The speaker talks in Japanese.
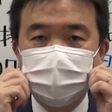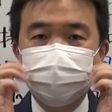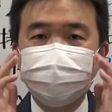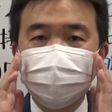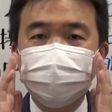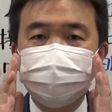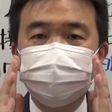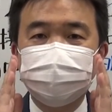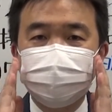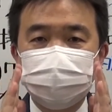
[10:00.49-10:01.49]
この認
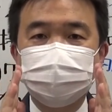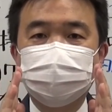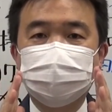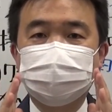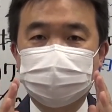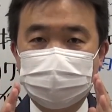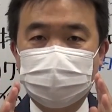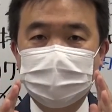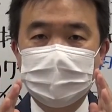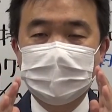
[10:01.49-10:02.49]
識を強く持ってくださ
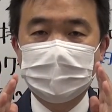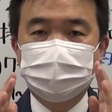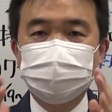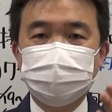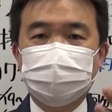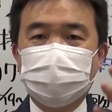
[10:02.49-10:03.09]
い。もちろん